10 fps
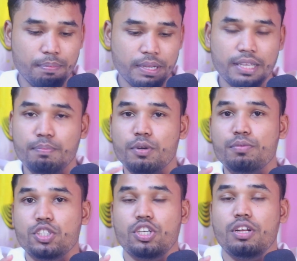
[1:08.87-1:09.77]
আপনাকে
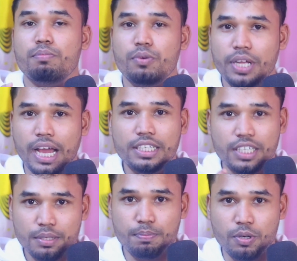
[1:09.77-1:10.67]
প্রফেশনাল মোডে
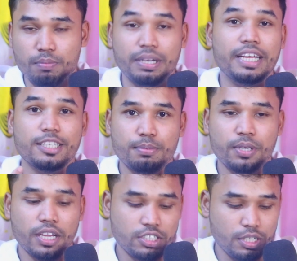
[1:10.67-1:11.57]
আসার পর বা
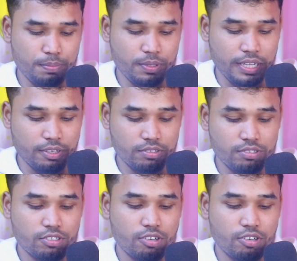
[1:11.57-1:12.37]
ড্যাশবোর্ডে আসার পর এখন